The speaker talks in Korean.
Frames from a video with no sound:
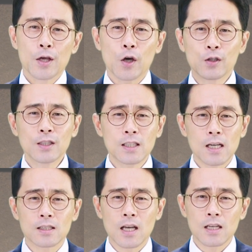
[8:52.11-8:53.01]

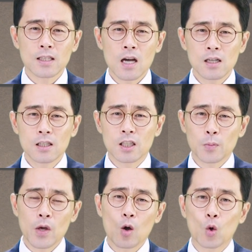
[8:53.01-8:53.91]
현재 세상을
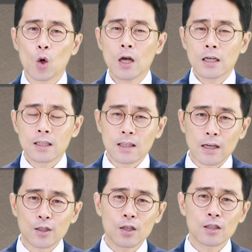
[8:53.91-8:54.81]
지배하고 그
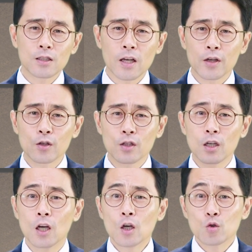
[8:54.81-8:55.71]
다스리는
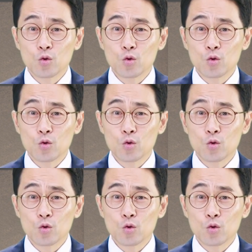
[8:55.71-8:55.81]
세력들이